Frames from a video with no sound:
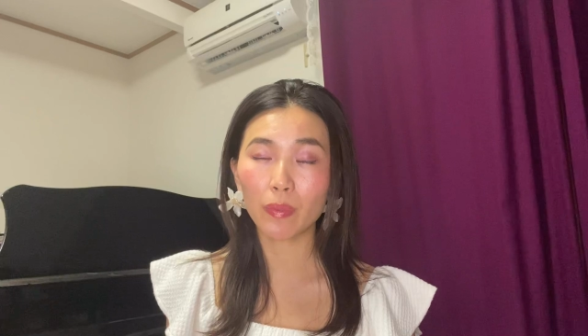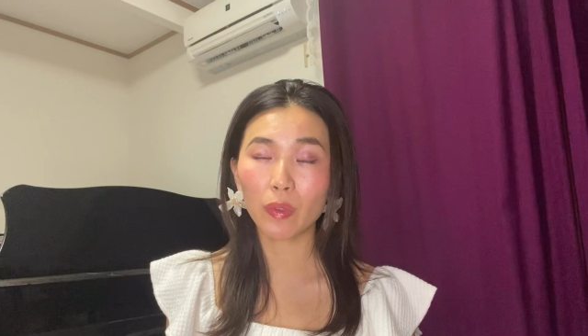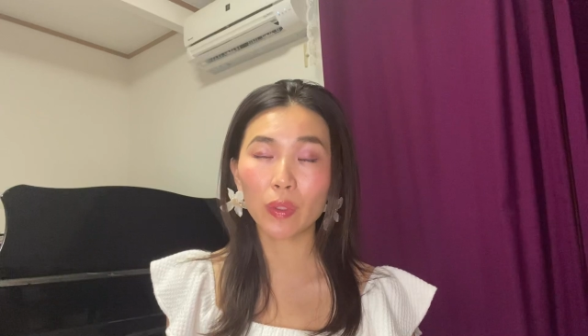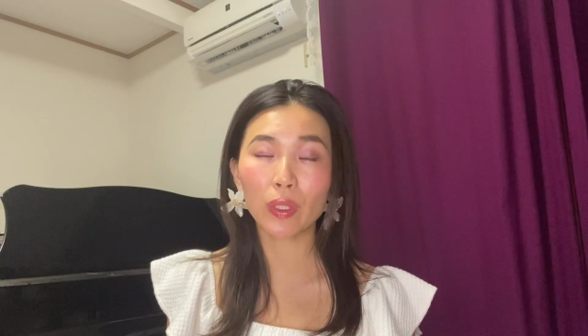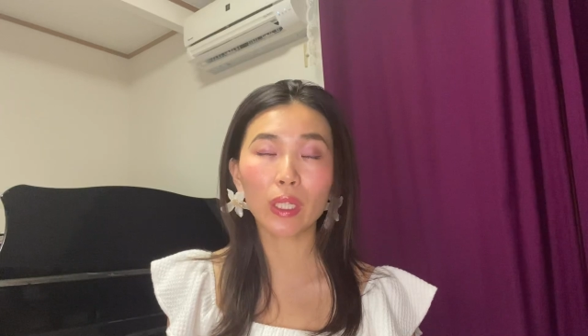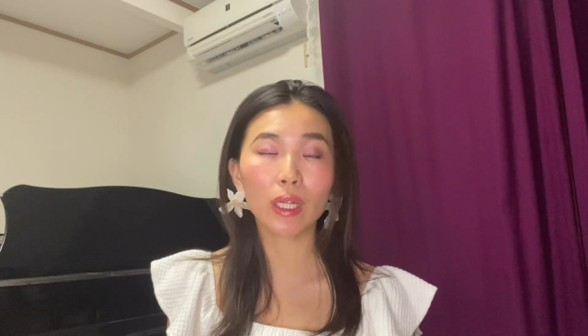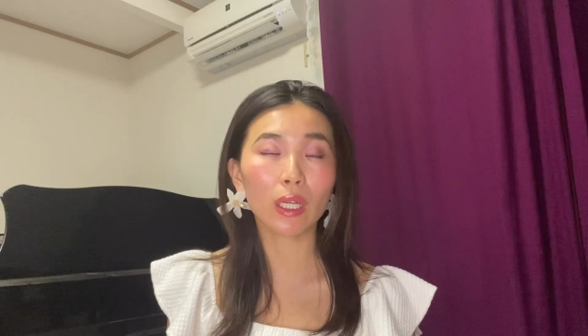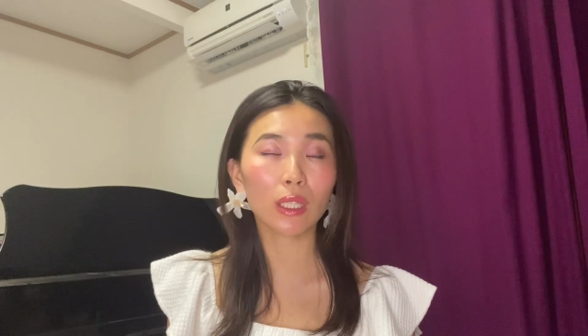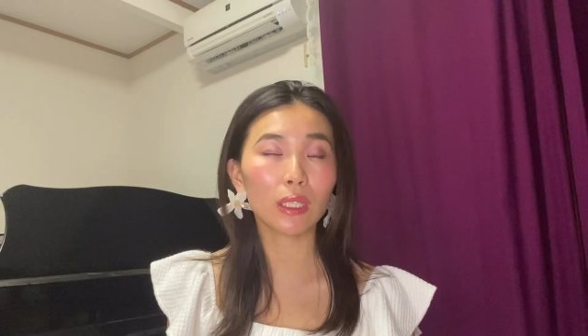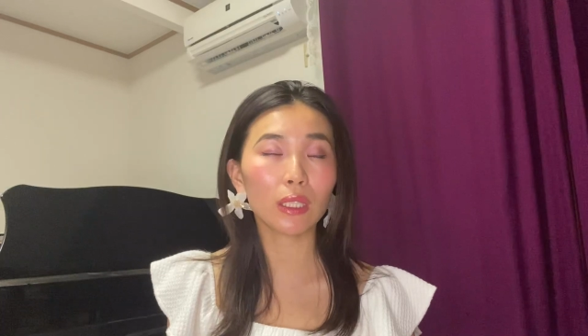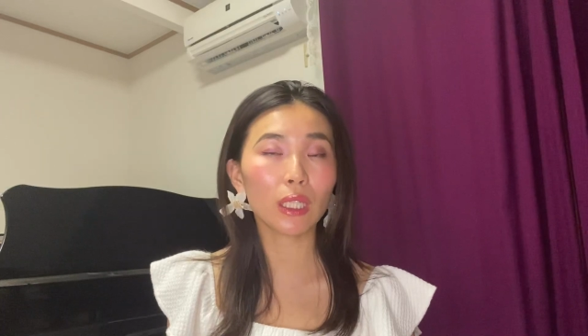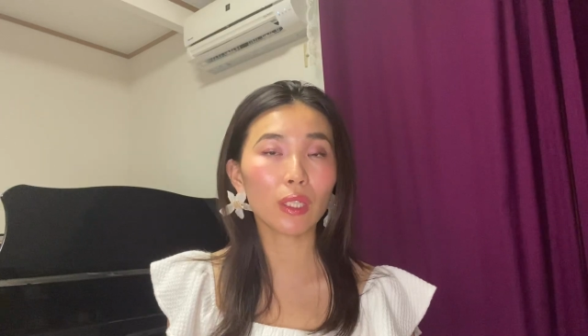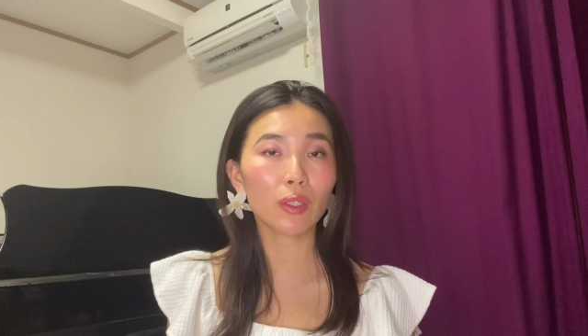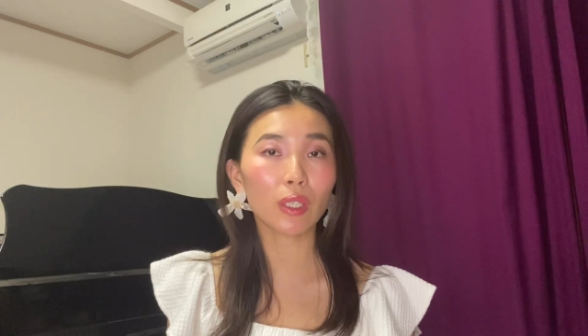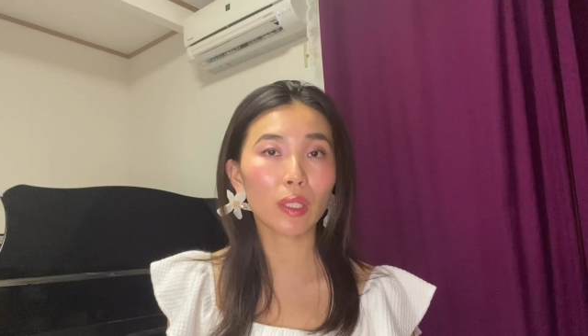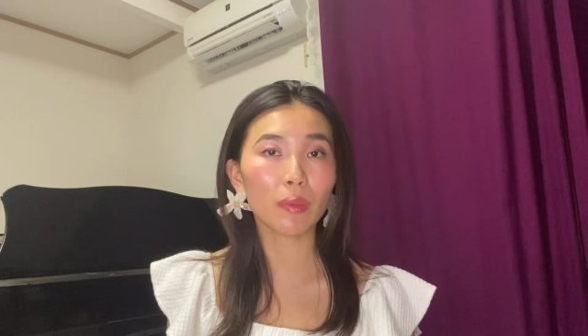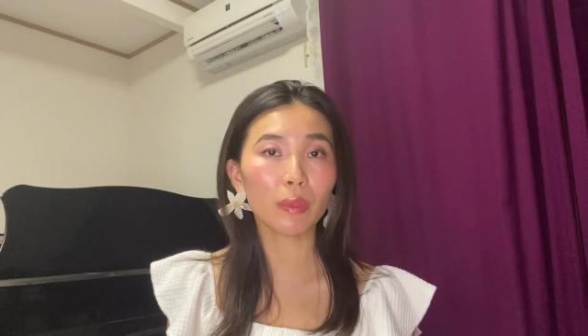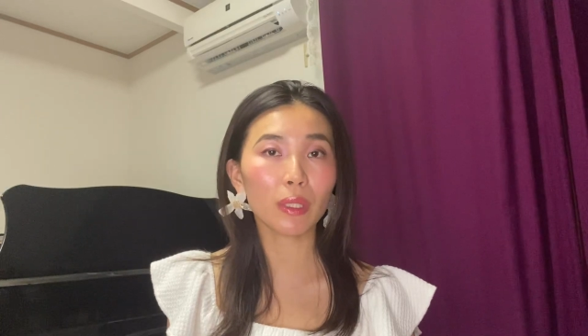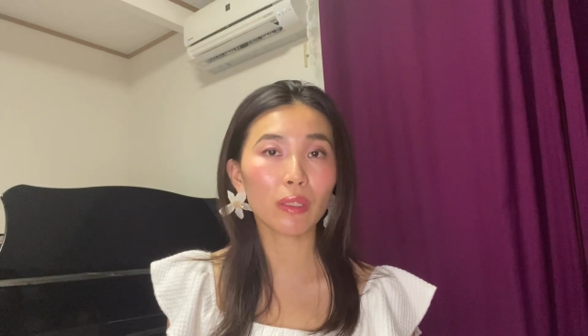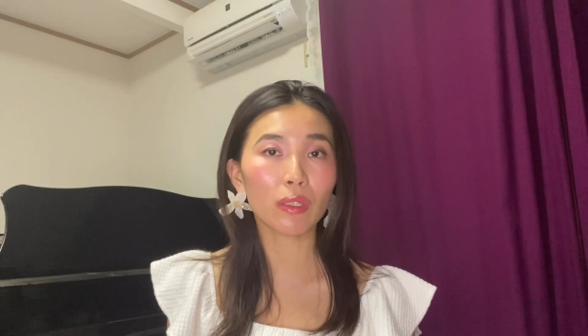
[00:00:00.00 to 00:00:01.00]
豊かにな
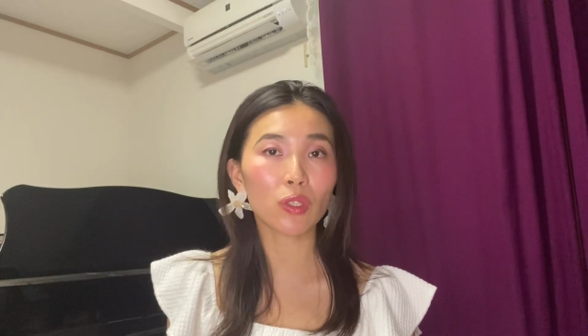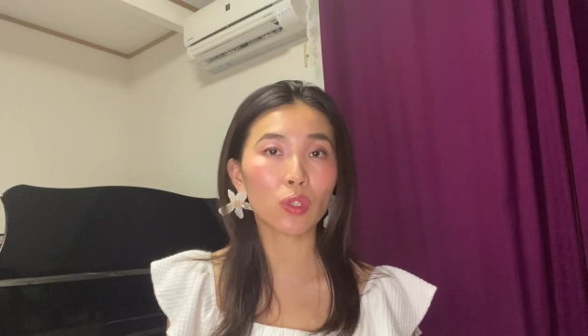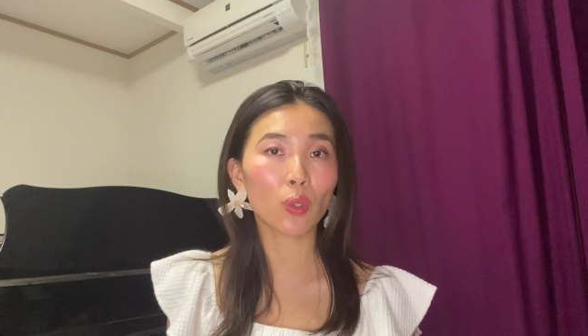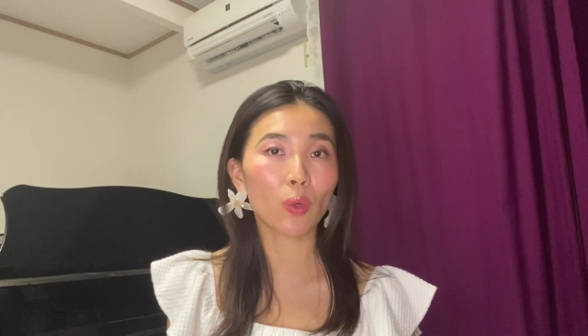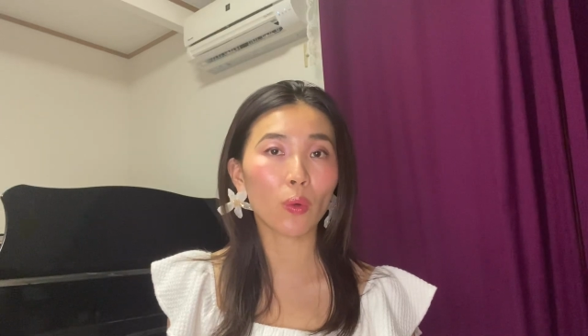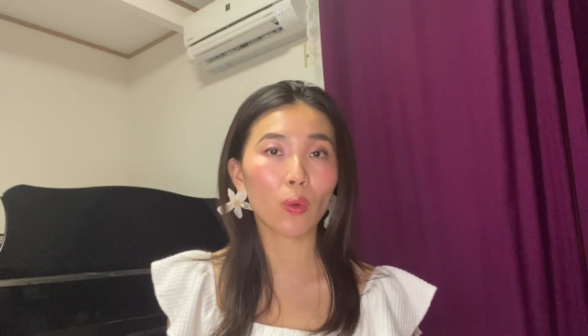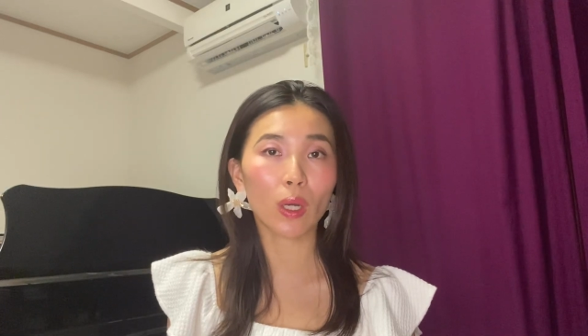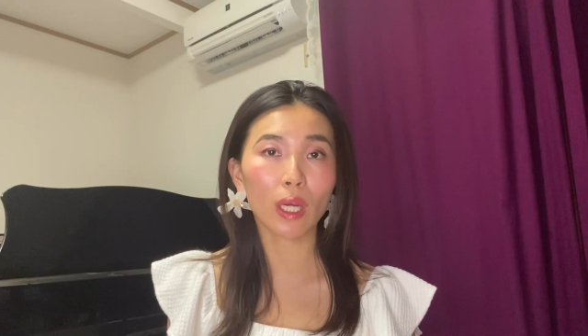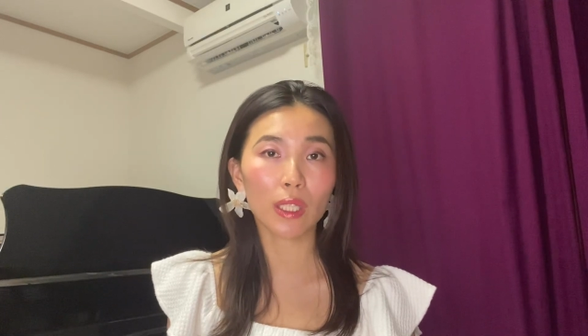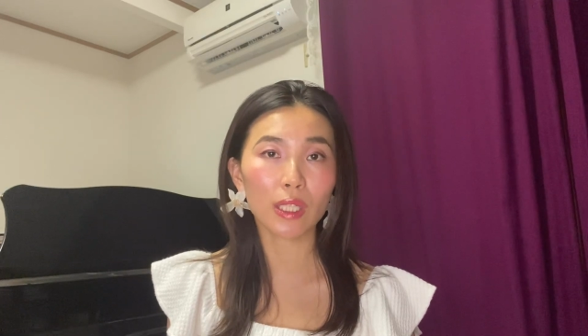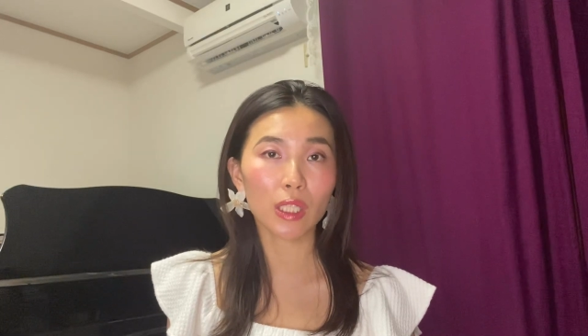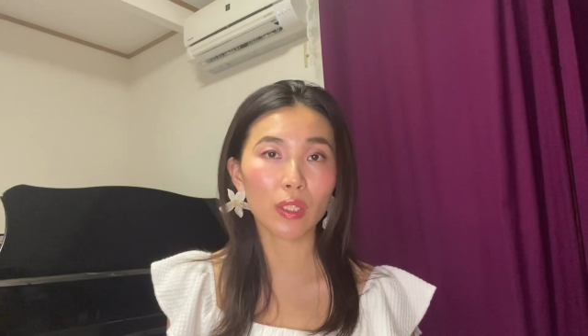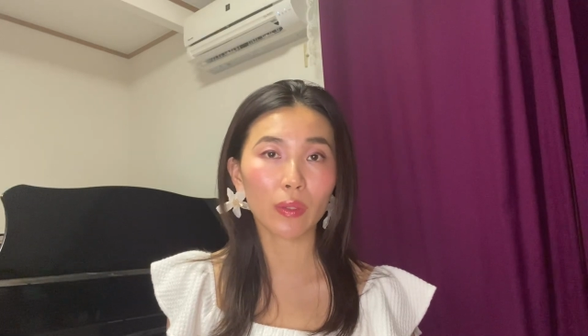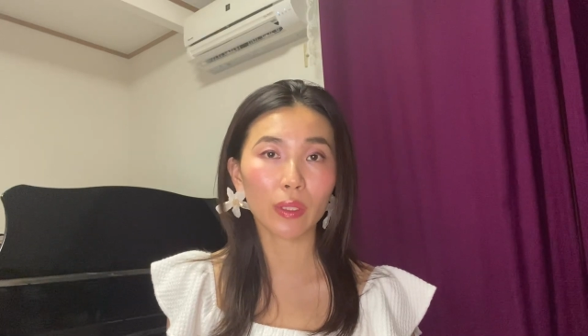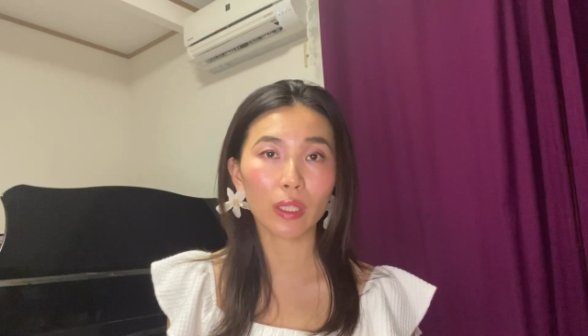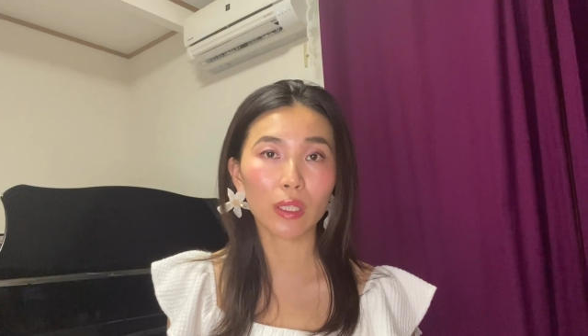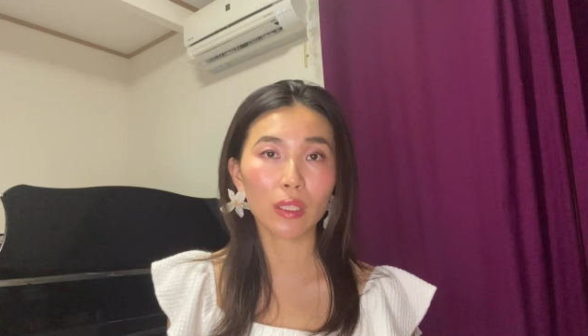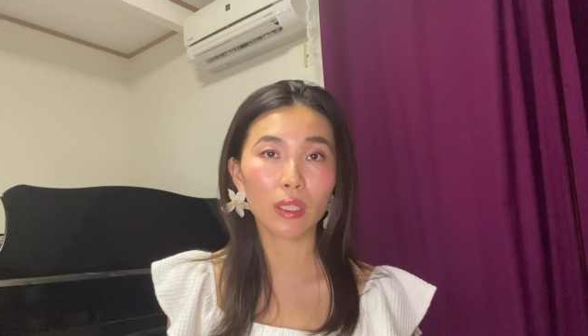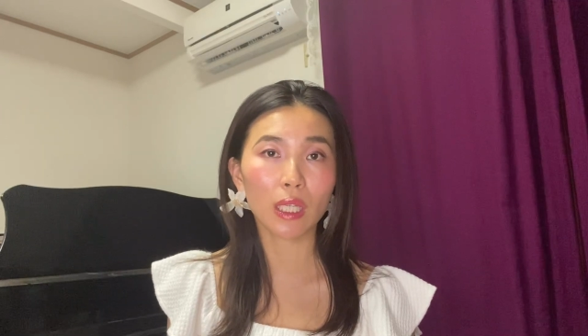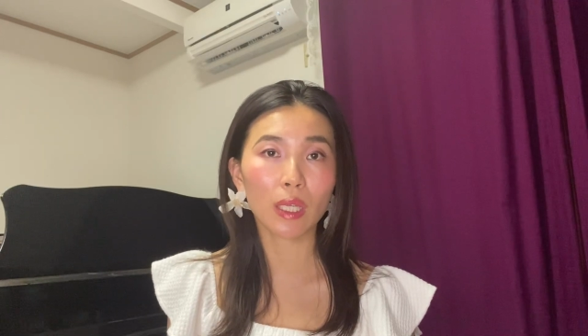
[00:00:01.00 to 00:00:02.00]
るためには情報発信は
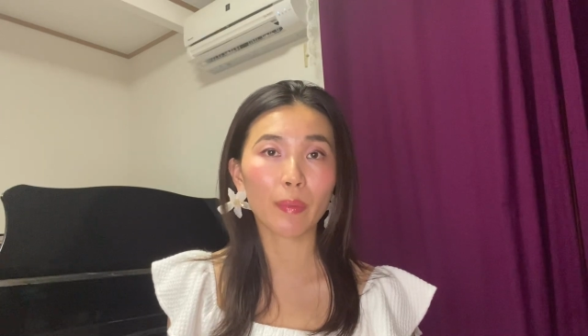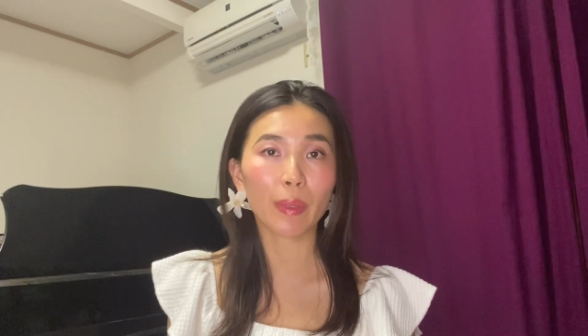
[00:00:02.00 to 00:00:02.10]
ですね、